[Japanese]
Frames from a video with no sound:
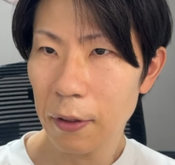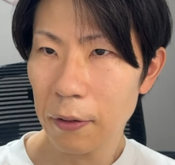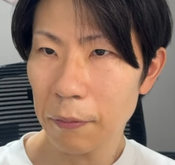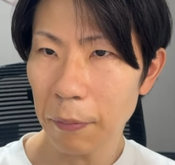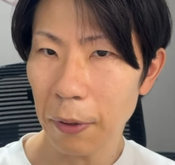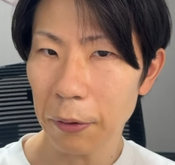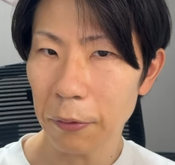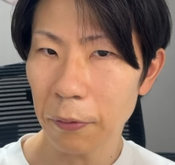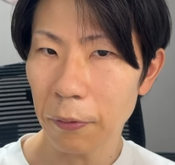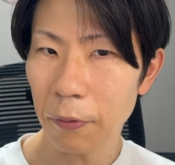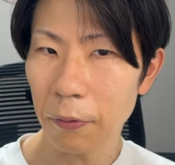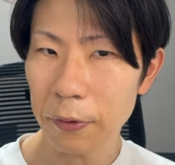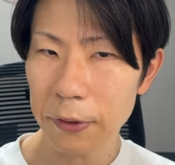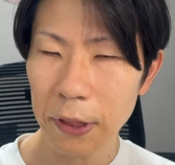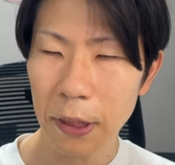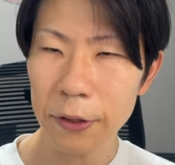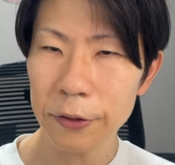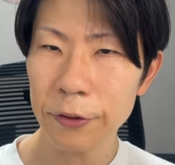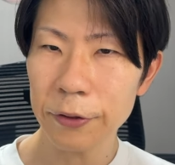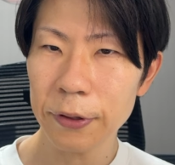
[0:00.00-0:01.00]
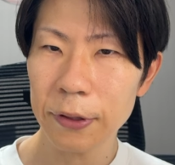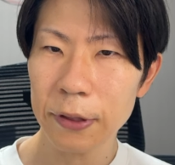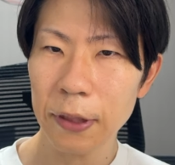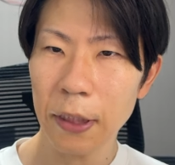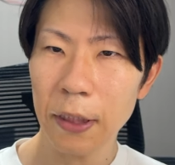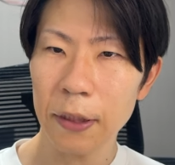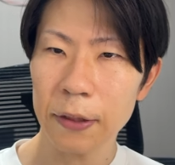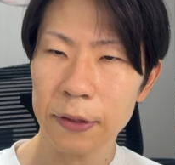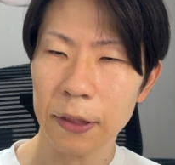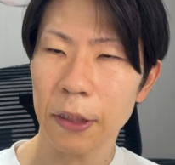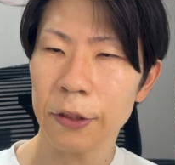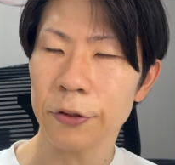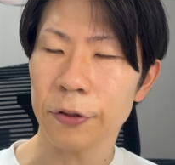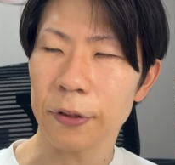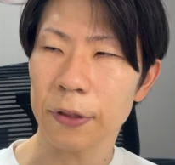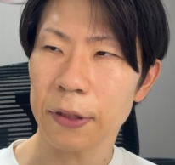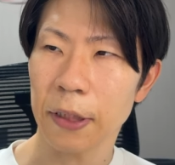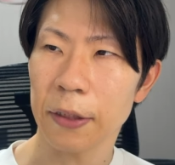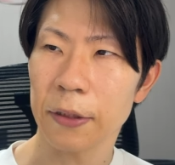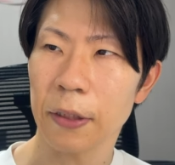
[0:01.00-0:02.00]
あの、30歳、31
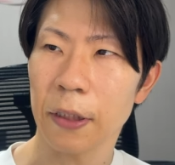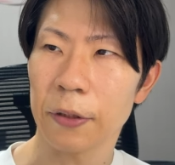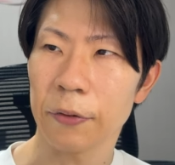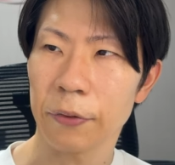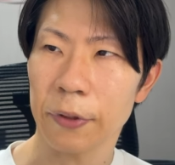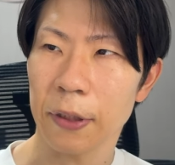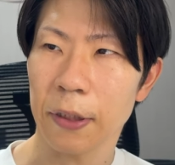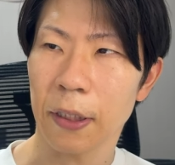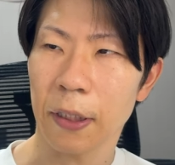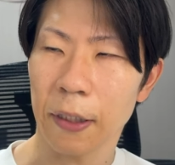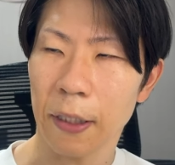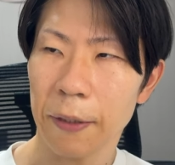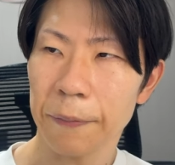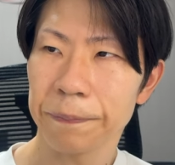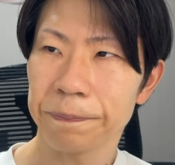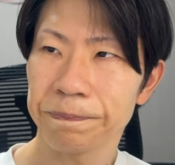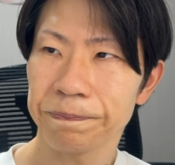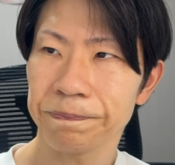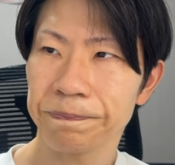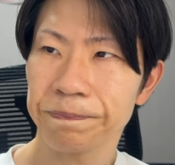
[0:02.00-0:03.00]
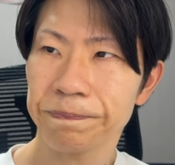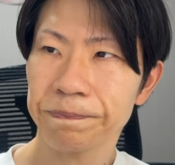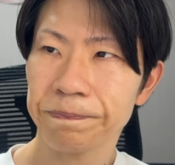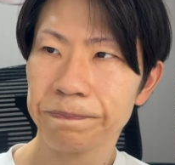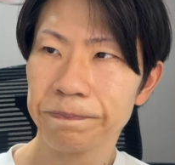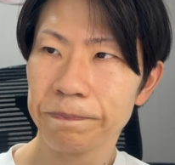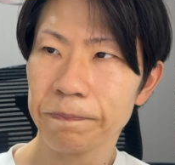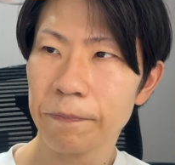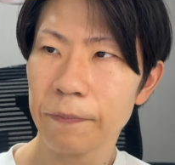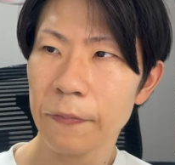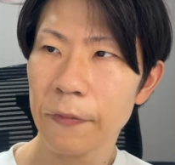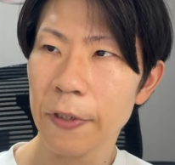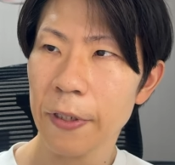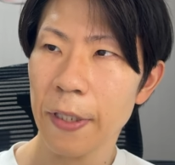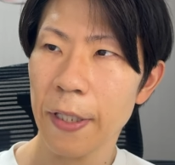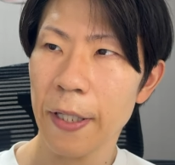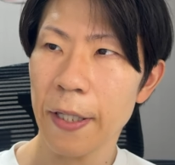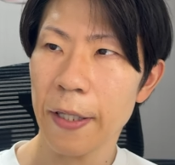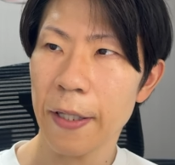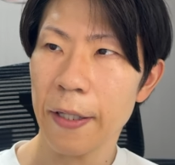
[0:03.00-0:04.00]
歳ぐらいの時かな。
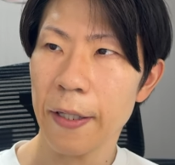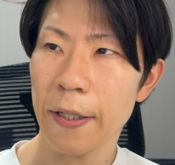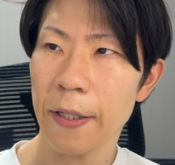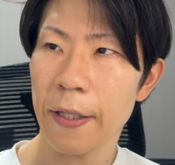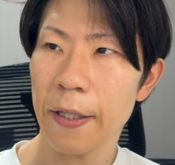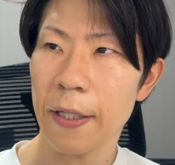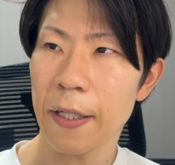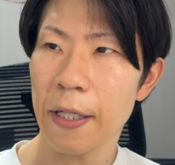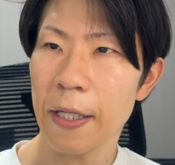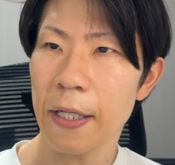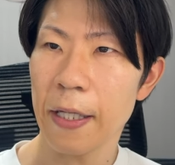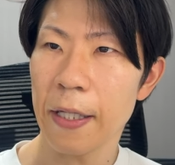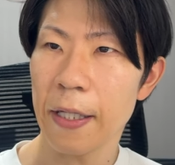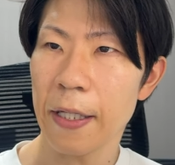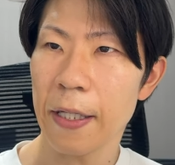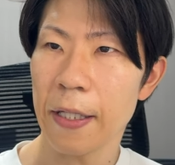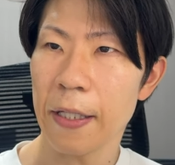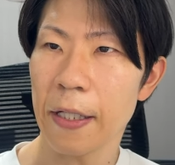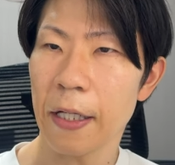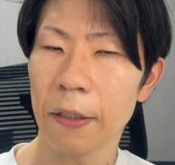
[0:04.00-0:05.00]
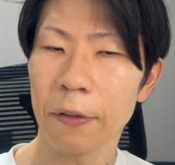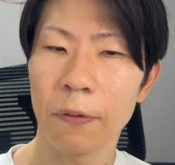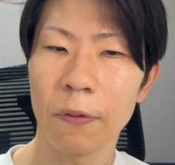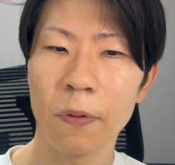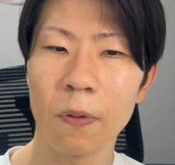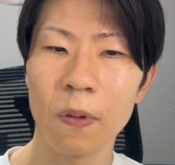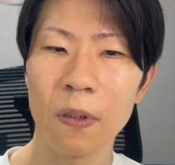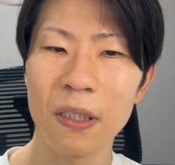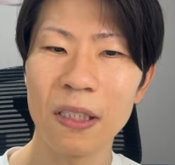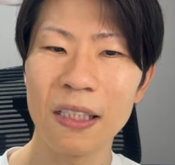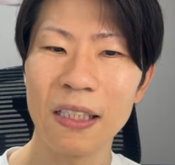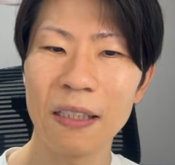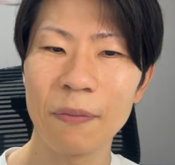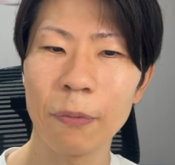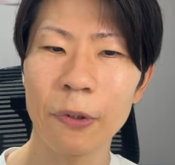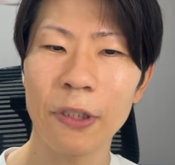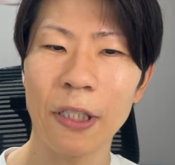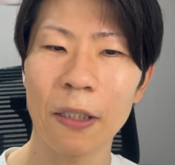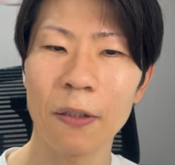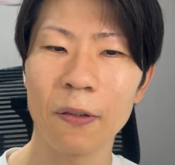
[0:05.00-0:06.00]
えー、あの、
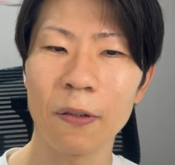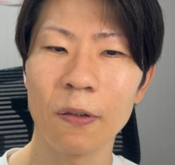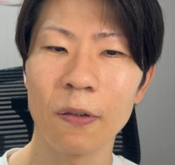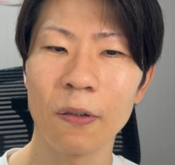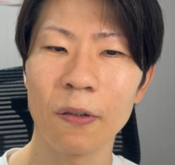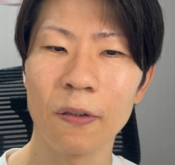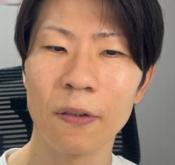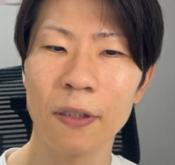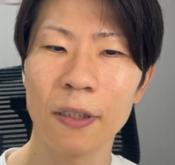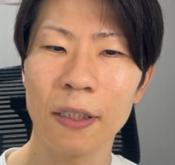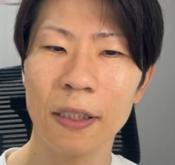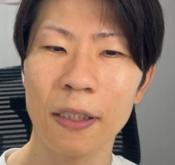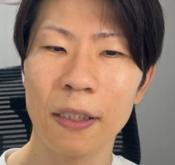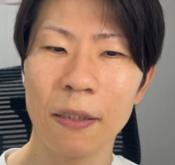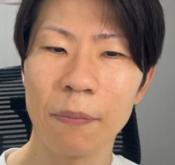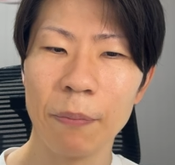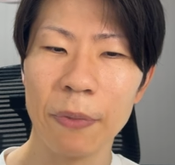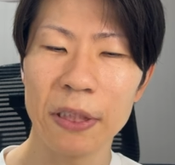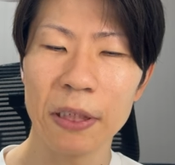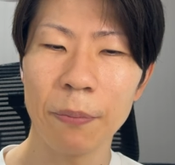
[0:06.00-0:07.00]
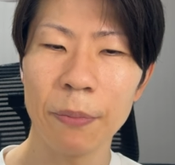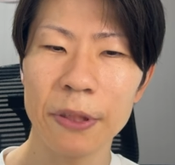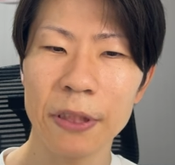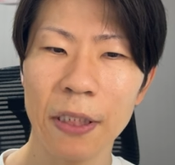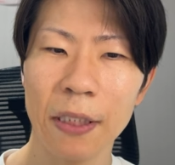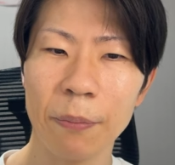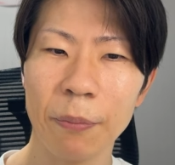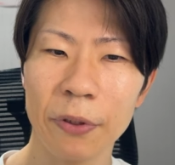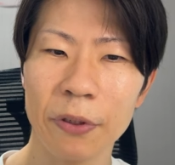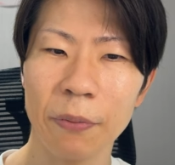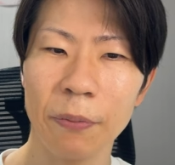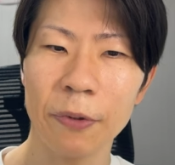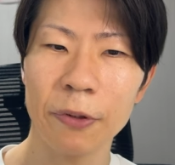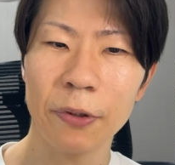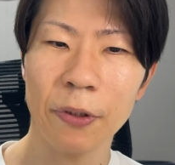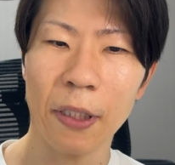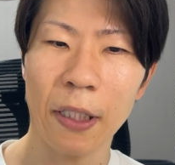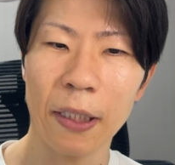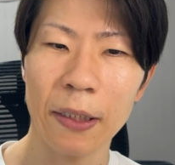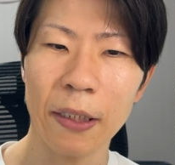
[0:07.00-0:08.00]
僕あの、めちゃめちゃもとも
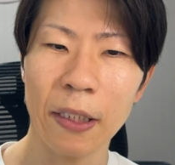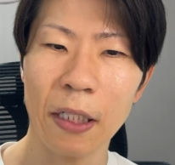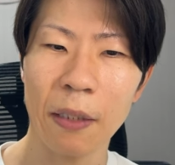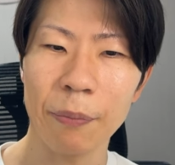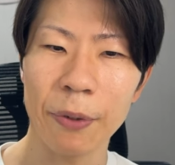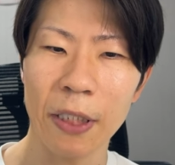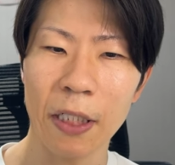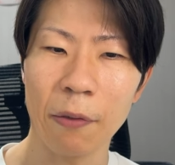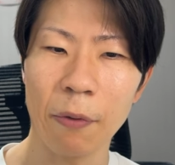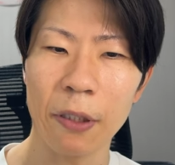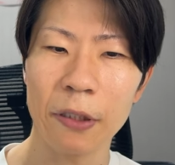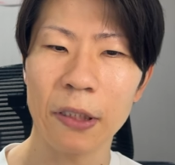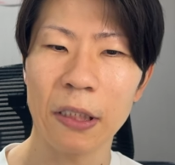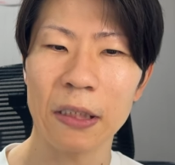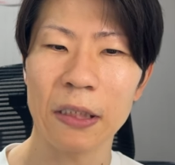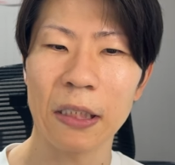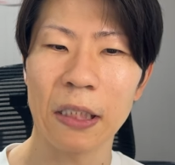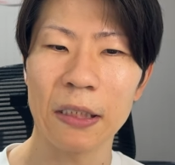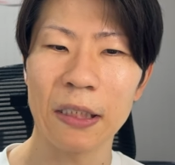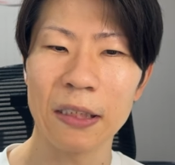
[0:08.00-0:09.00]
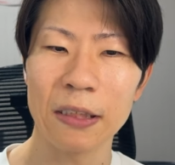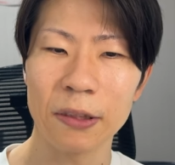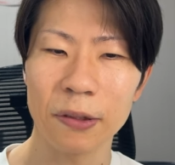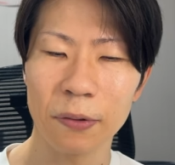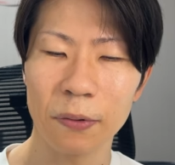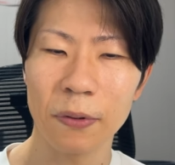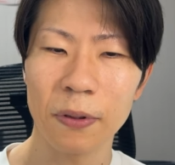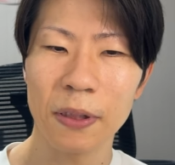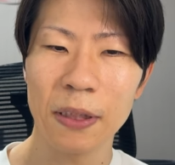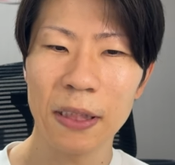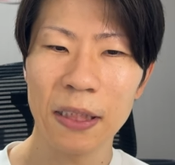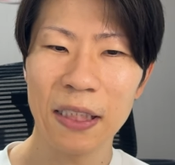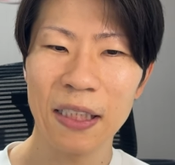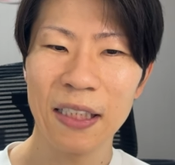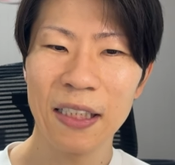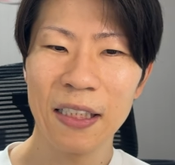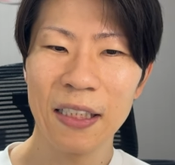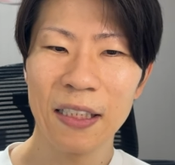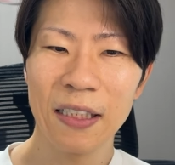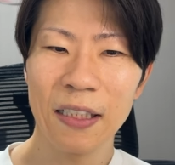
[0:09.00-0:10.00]
と歯並びが悪かったんですよ。
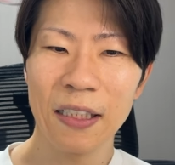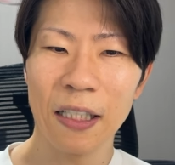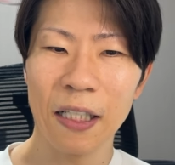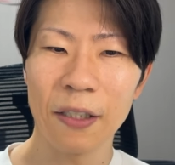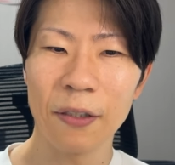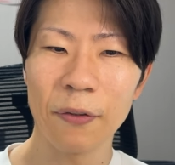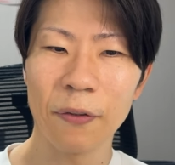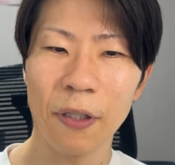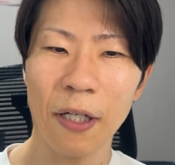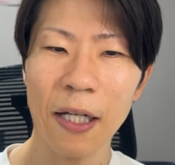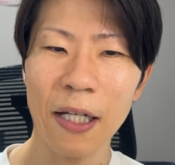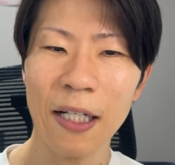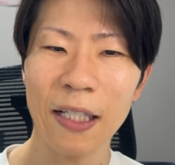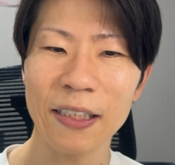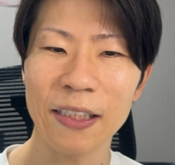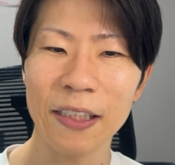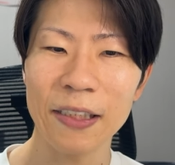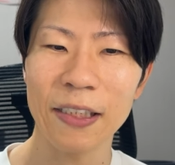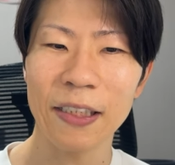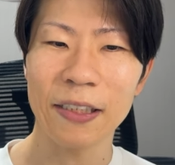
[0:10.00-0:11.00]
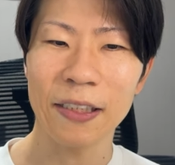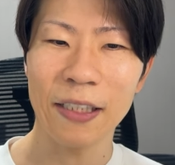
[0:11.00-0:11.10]
あの、歯が出て